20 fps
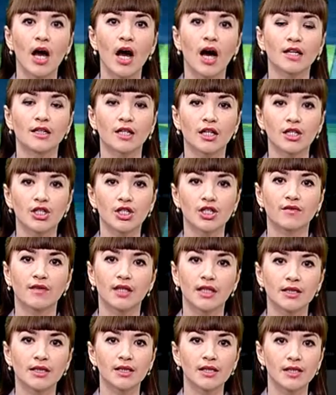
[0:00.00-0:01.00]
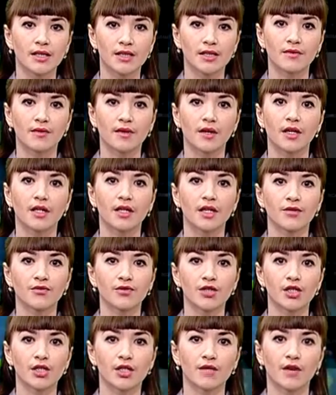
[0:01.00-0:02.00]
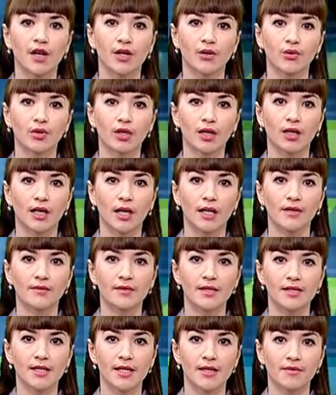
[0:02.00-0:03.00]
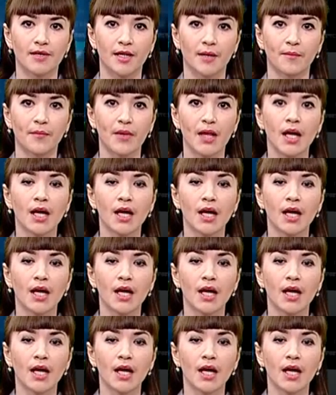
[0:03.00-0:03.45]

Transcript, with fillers: а также инвалиды детства, родившиеся в районах Крайнего Севера.